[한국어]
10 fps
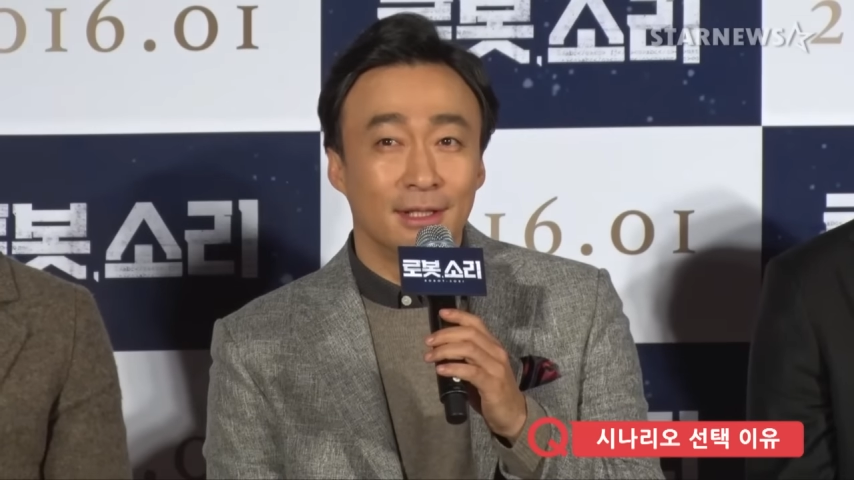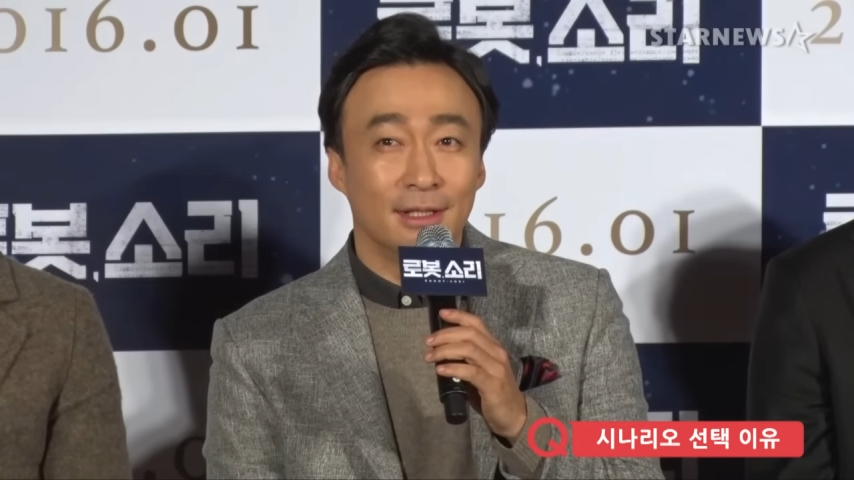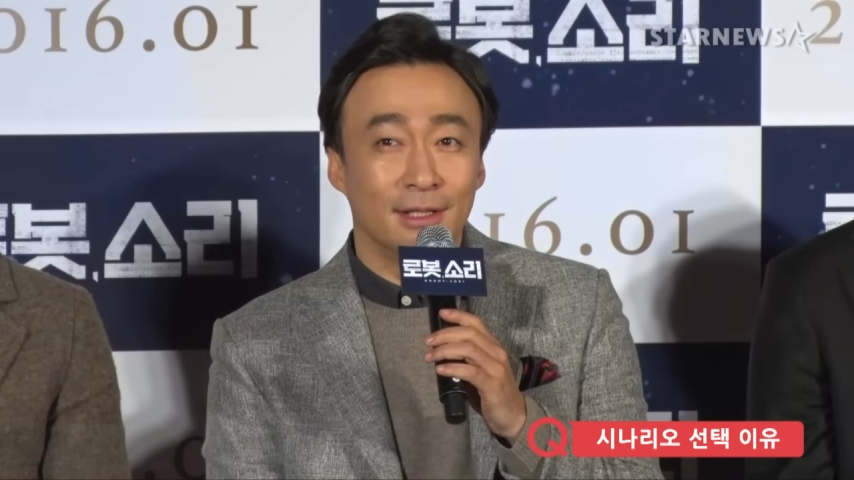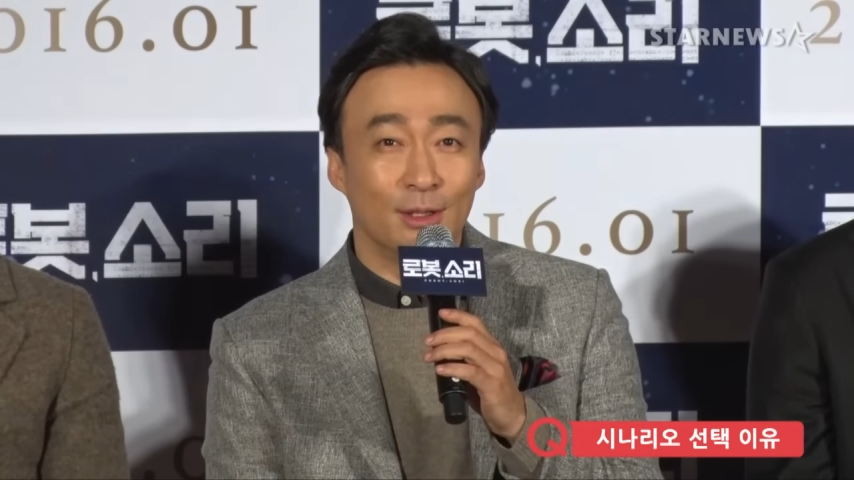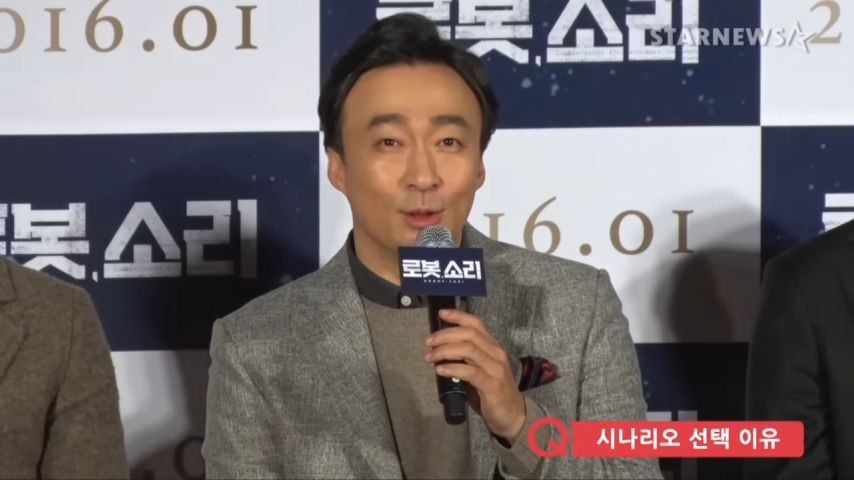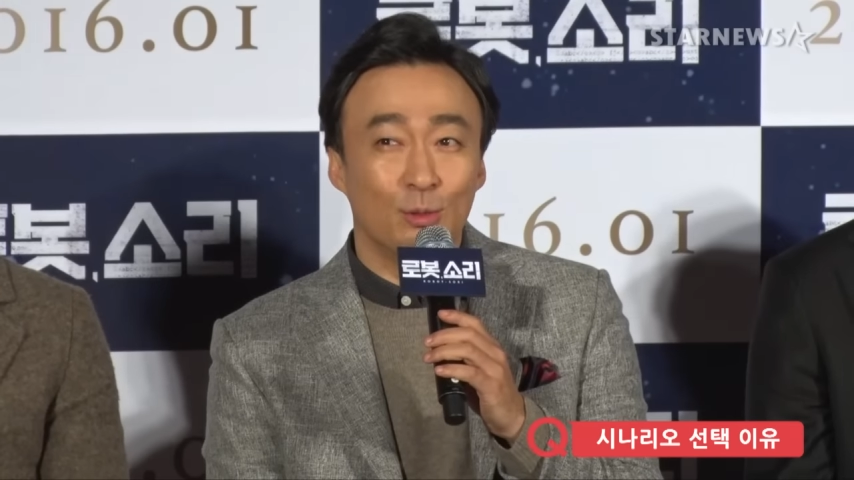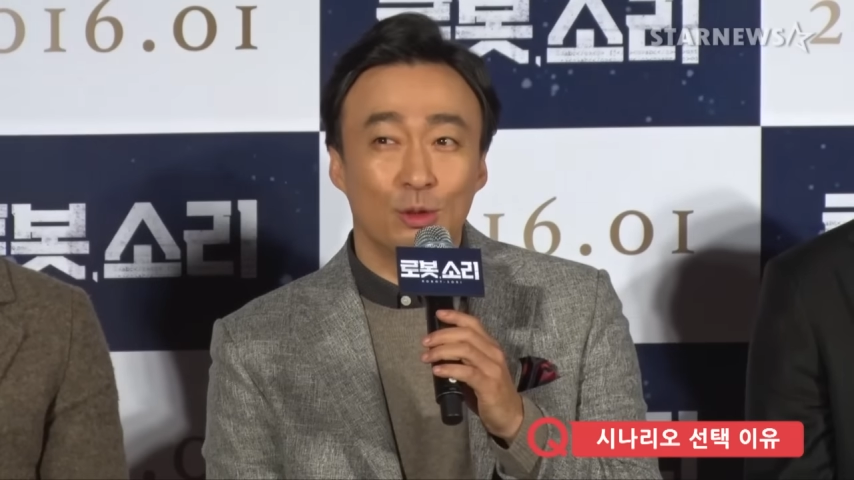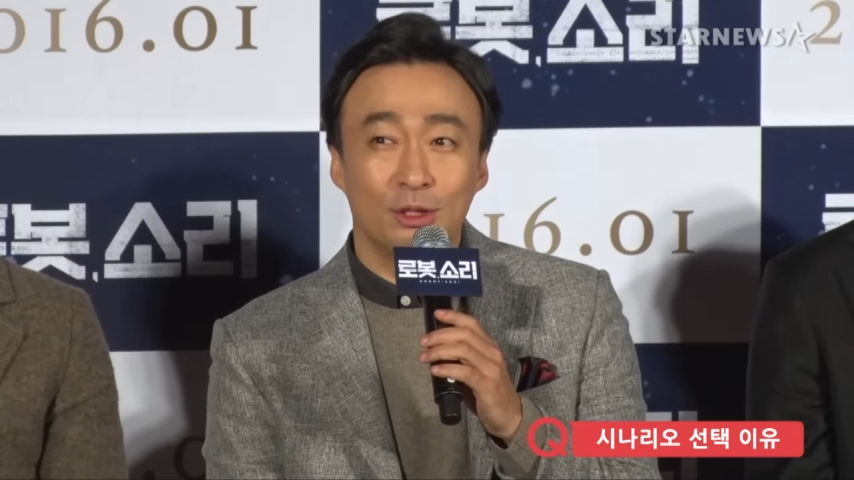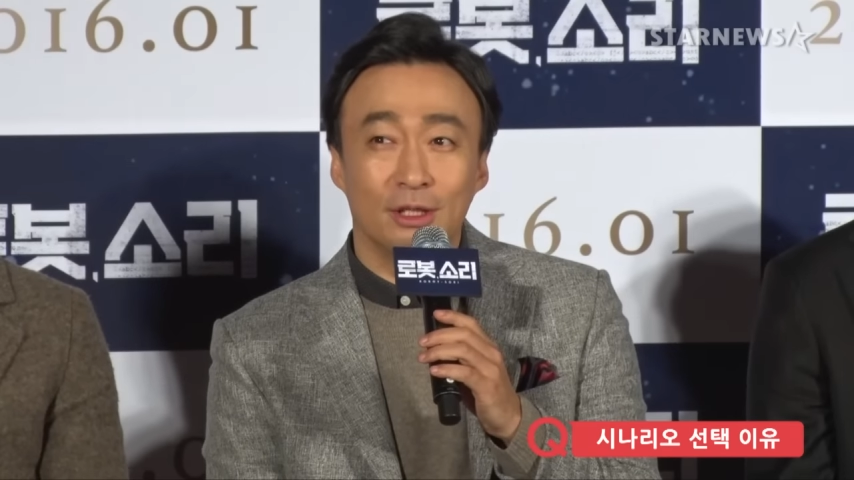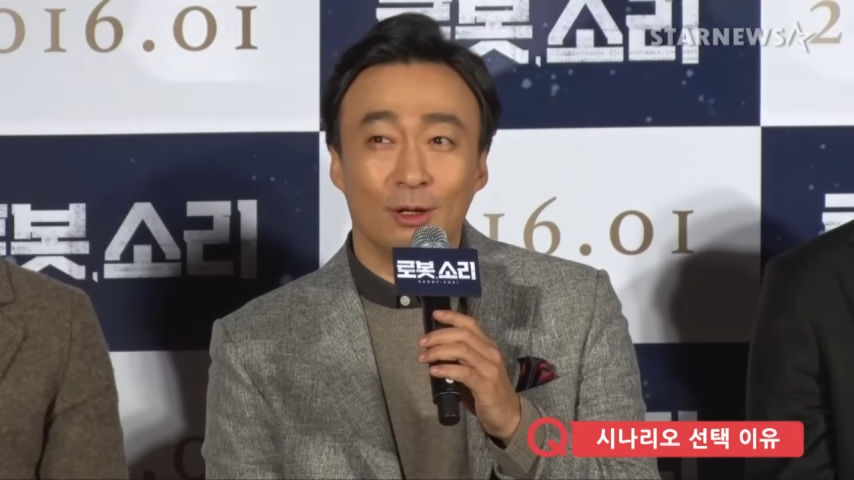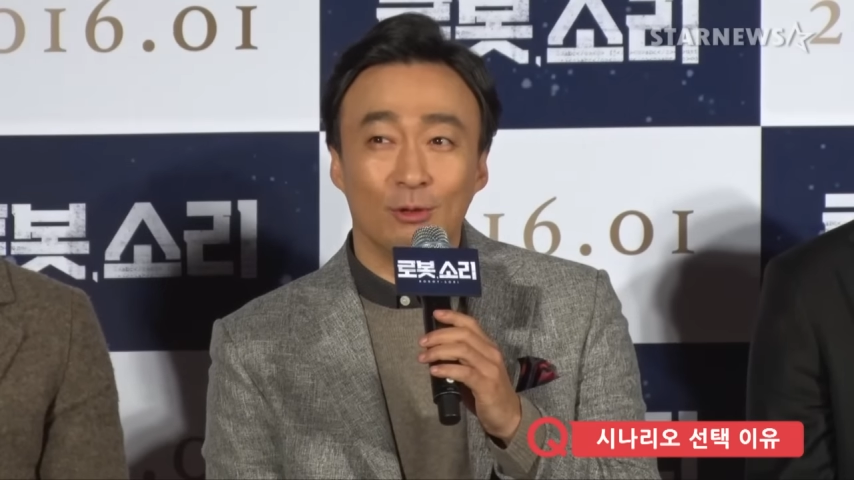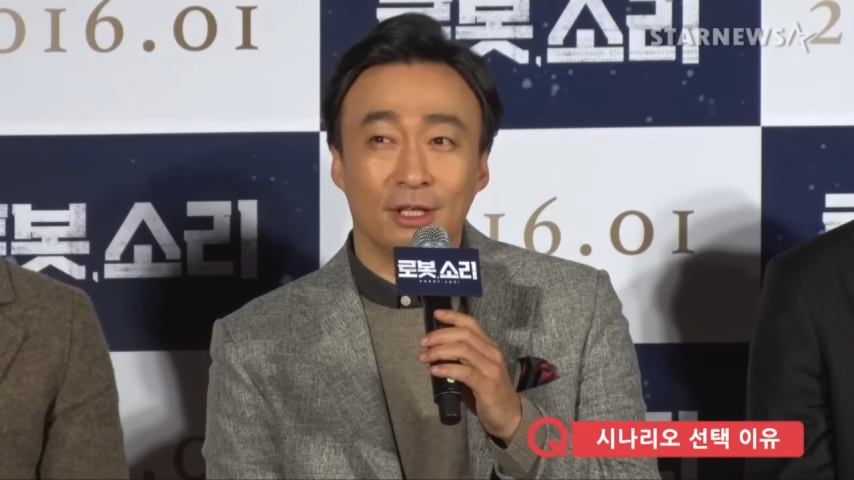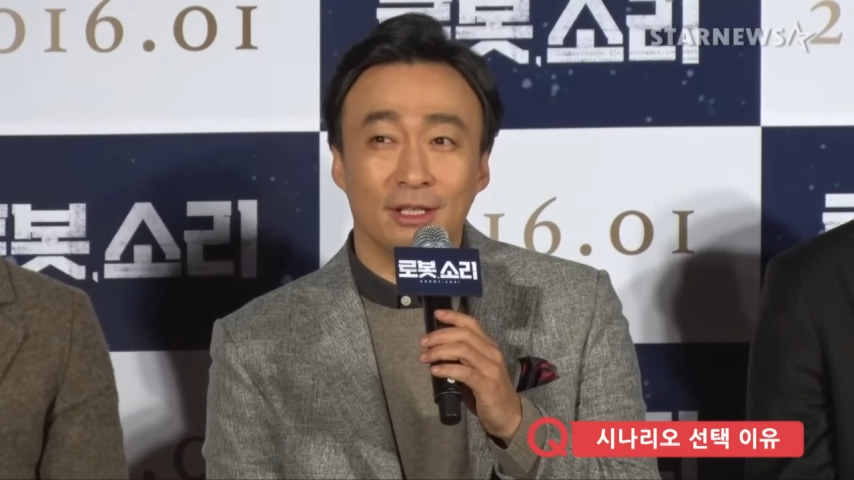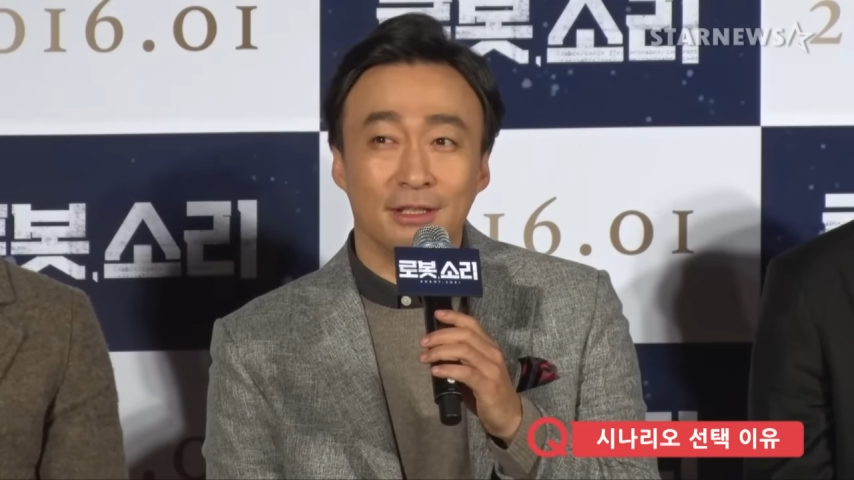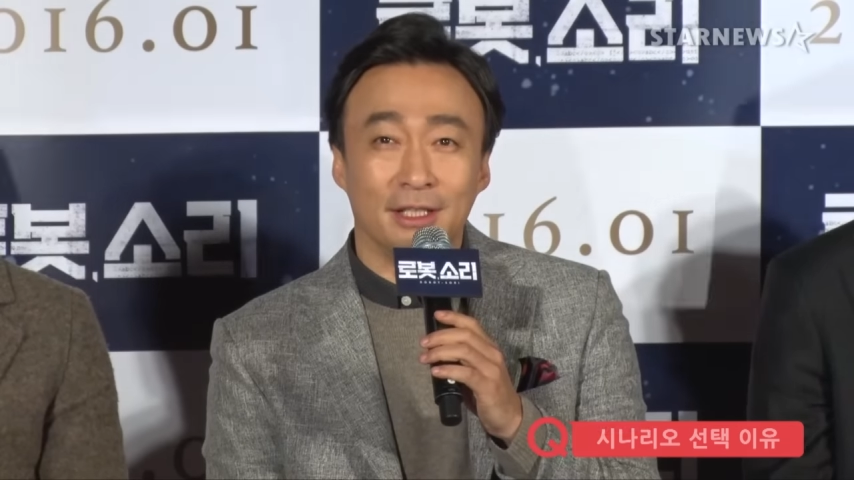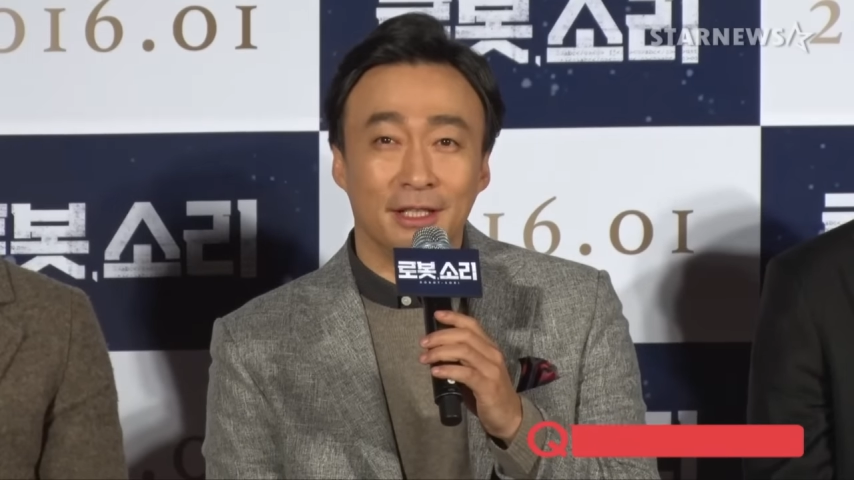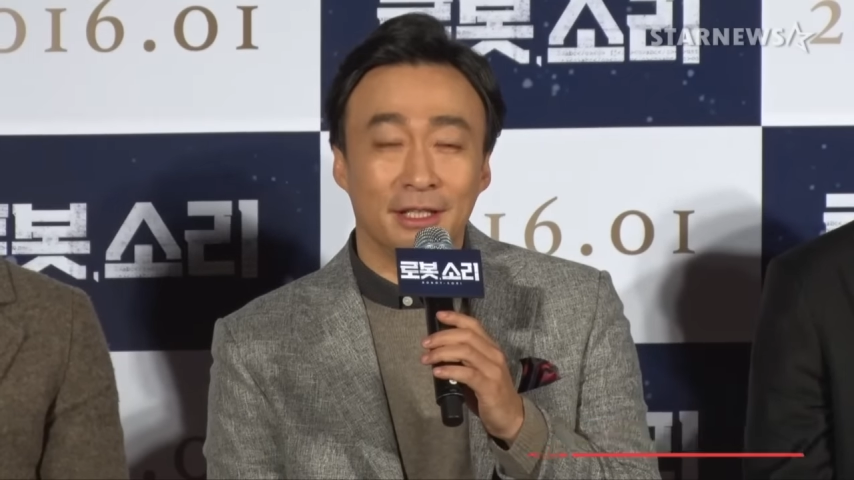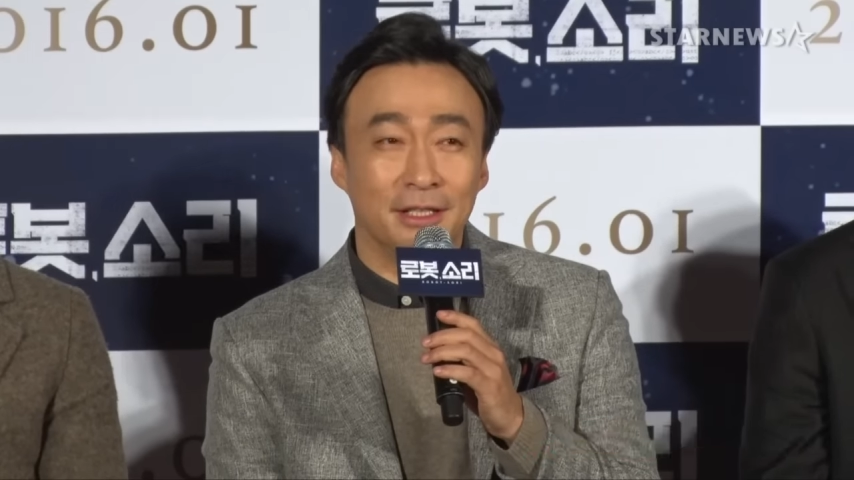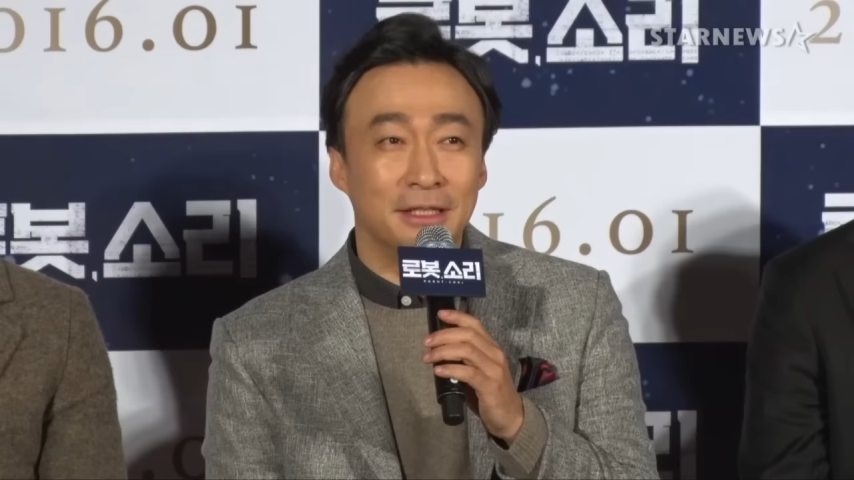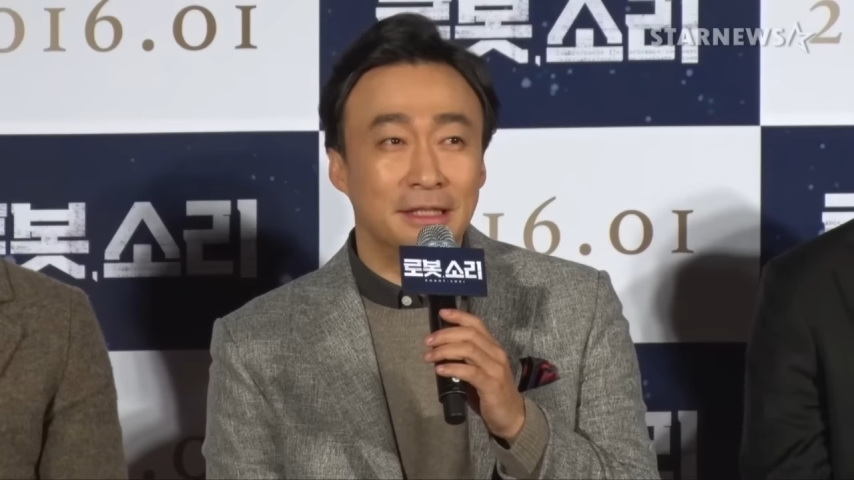어, 로봇이 나온다는
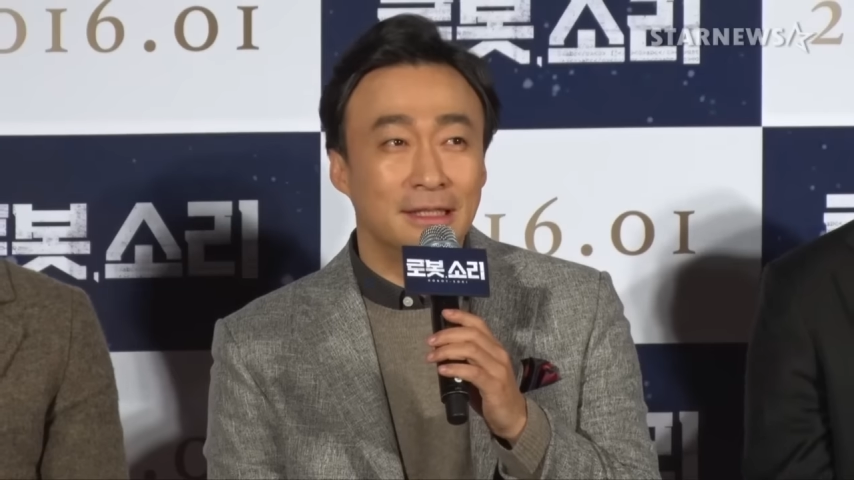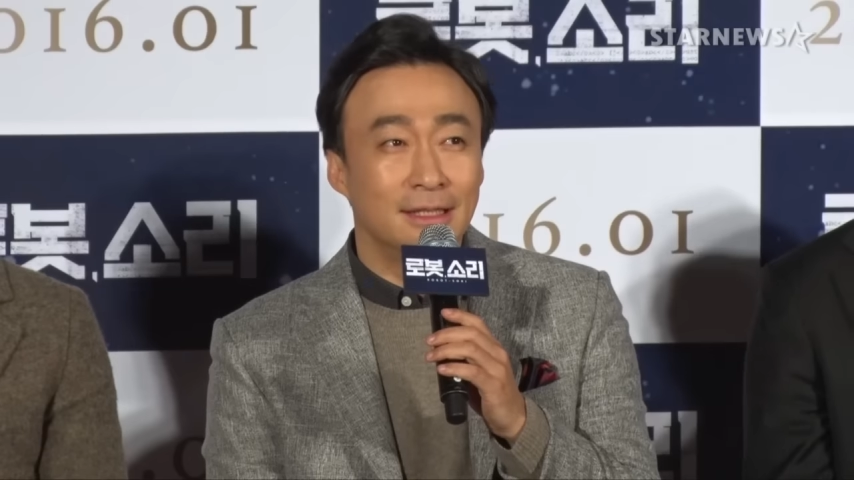얘기가